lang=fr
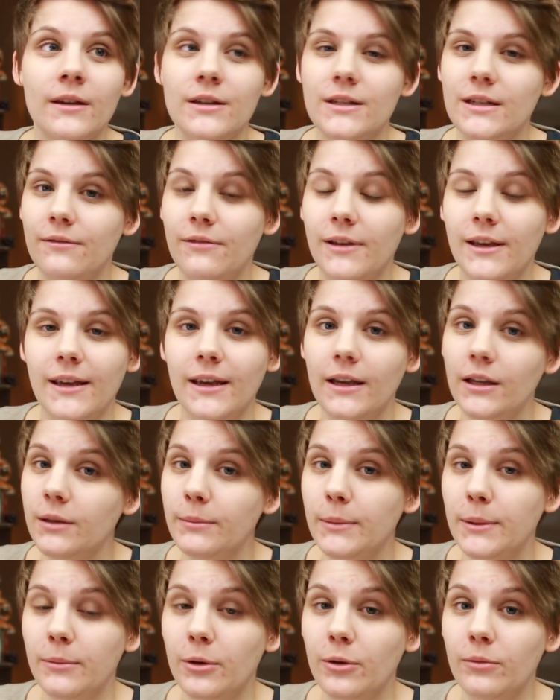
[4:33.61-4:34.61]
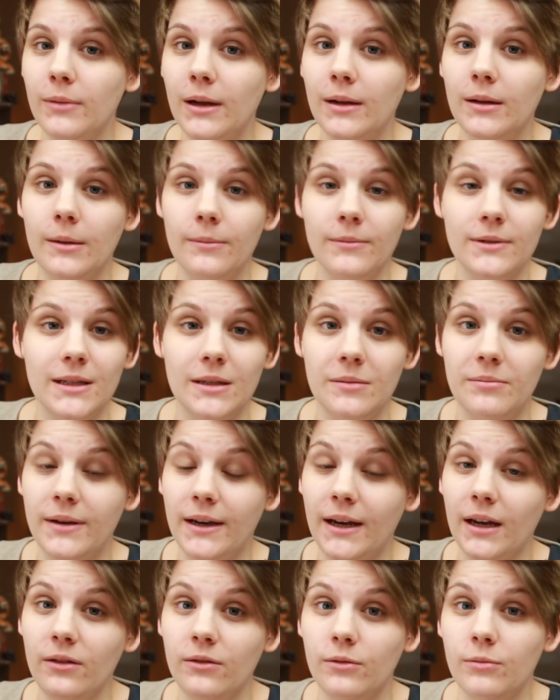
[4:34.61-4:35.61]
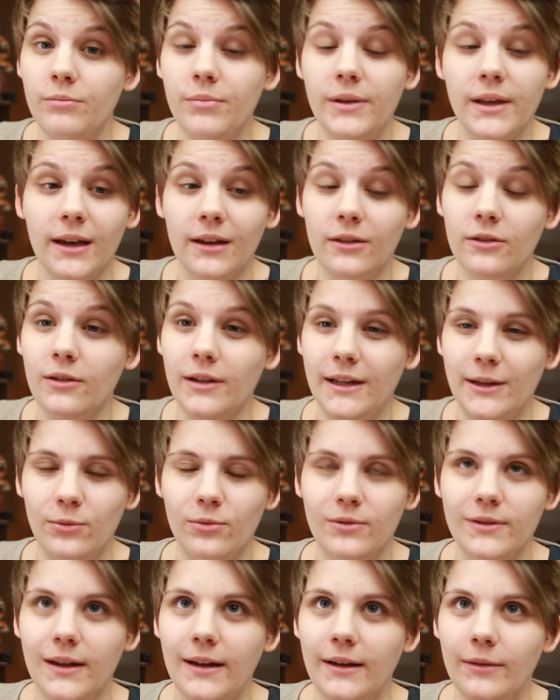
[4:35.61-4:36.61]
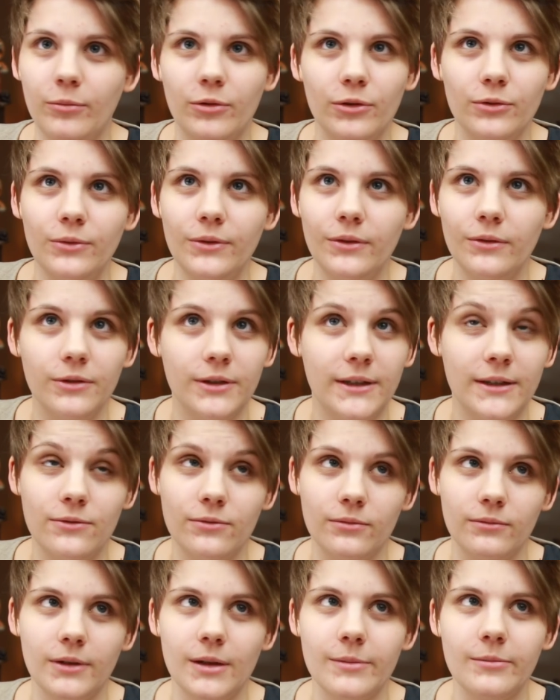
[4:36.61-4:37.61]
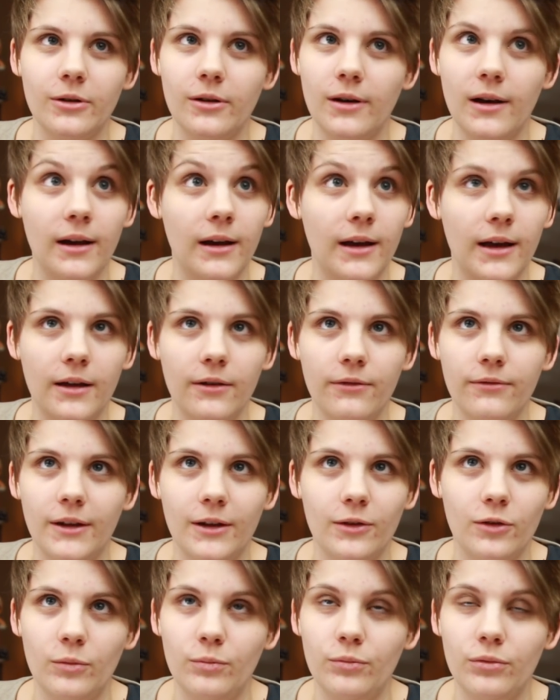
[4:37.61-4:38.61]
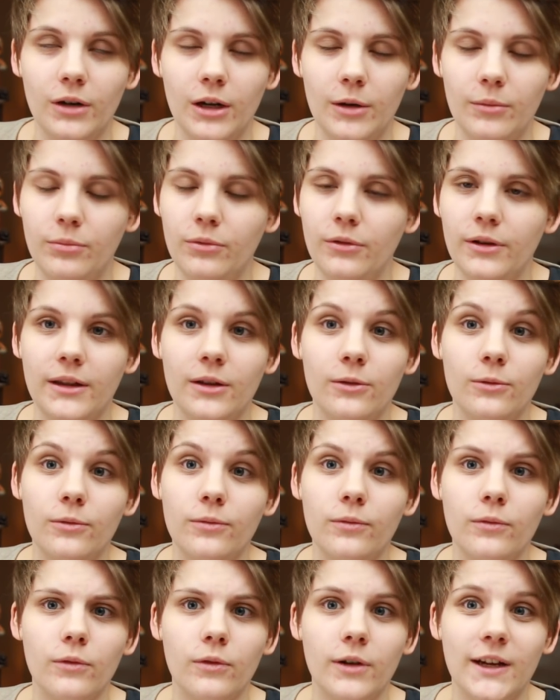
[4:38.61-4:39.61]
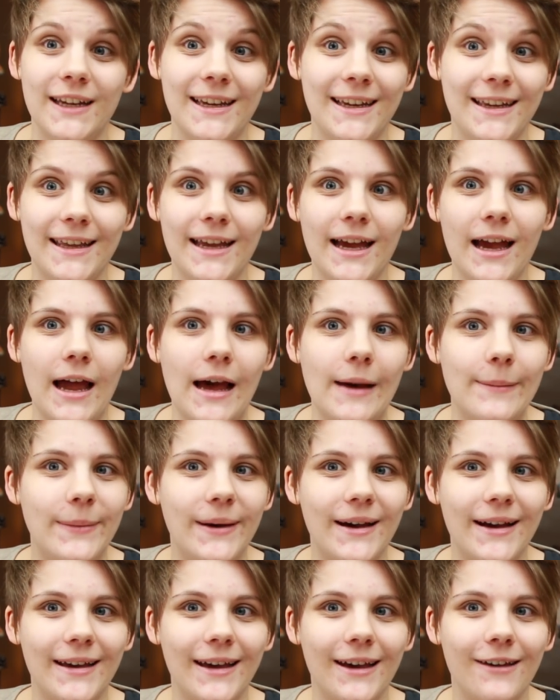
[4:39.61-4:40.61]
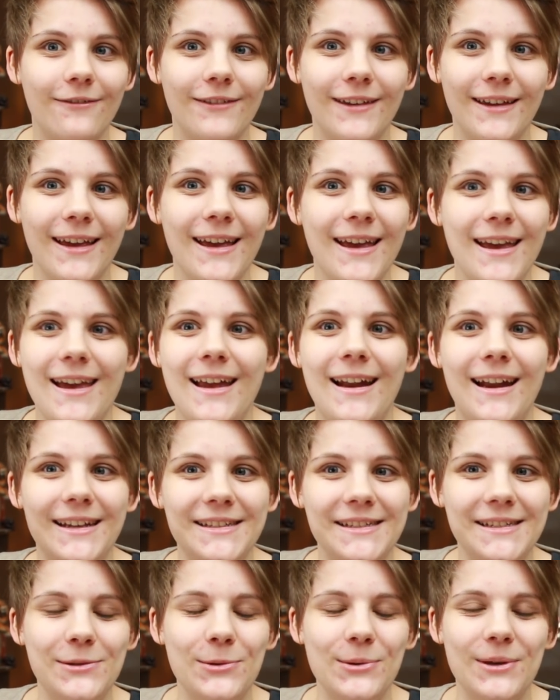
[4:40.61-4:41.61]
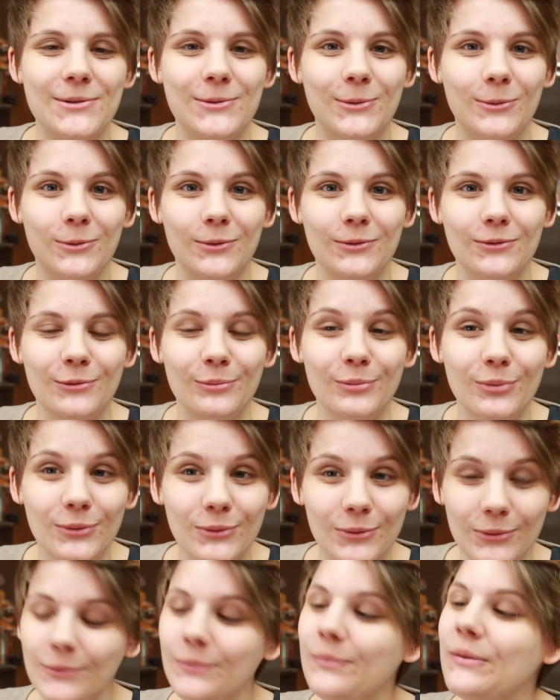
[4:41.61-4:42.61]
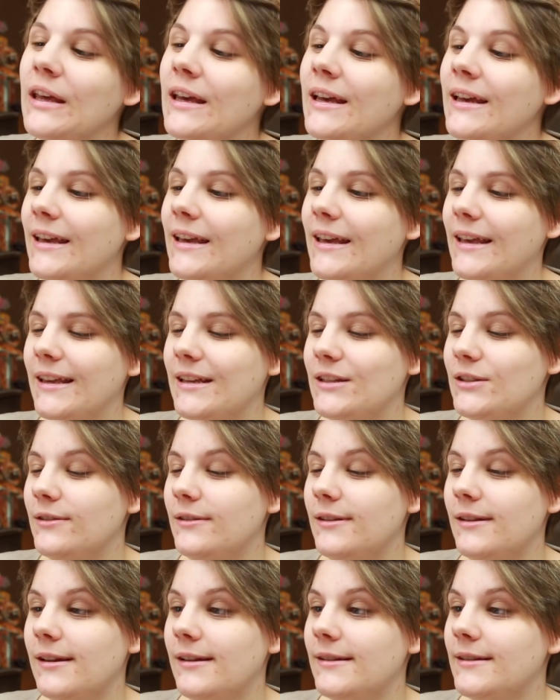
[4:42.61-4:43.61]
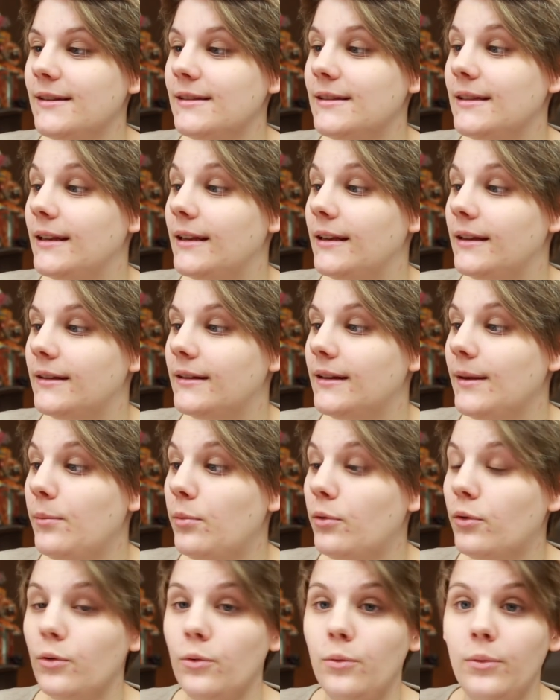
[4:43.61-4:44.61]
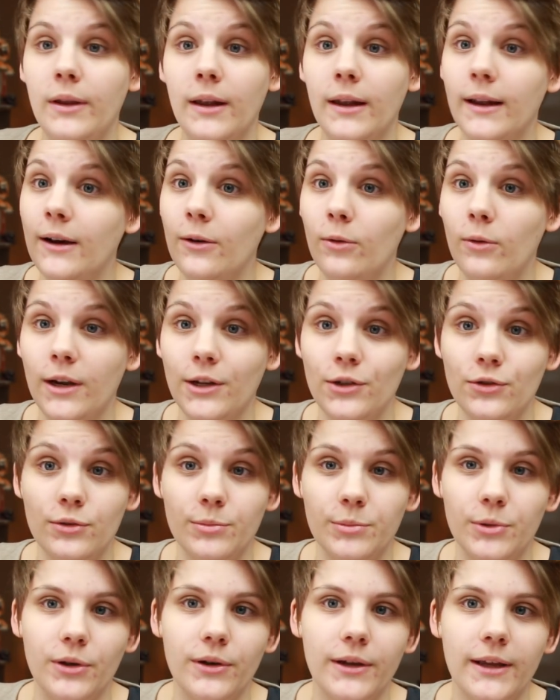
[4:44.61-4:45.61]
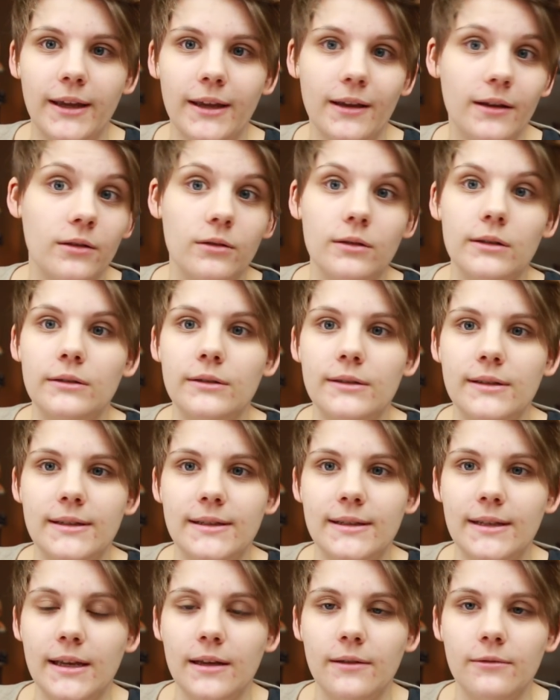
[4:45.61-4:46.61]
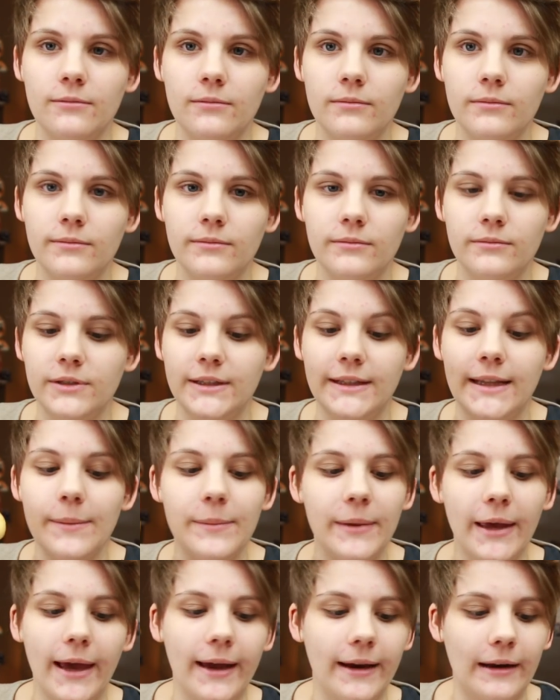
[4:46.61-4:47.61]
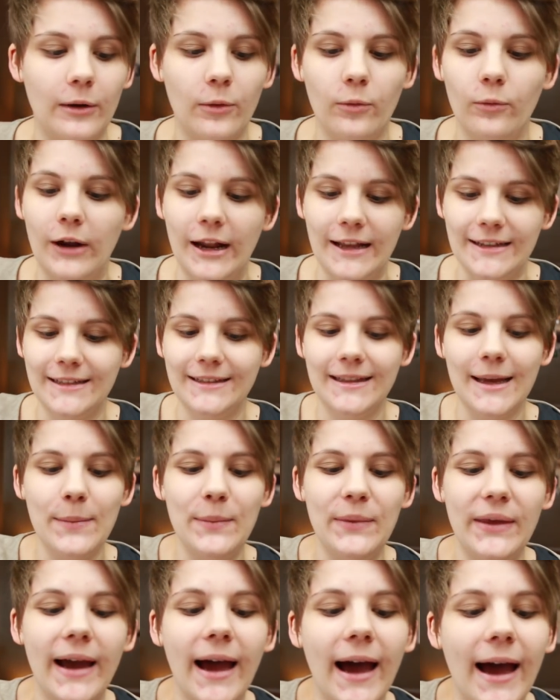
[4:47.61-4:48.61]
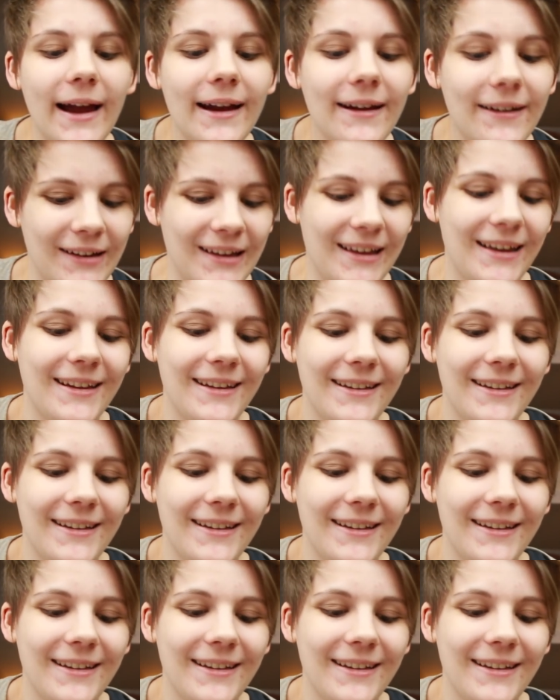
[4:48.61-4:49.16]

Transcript: J'avais énormément de mal à me séparer de Biactol et tout ça, les produits qui sont vraiment infectent pour la peau et qui ne font rien à part aggraver la situation de vos boutons. Et j'ai utilisé ces, produits-là au lait de jument et euh, c'est un miracle. Voilà, c'est un miracle.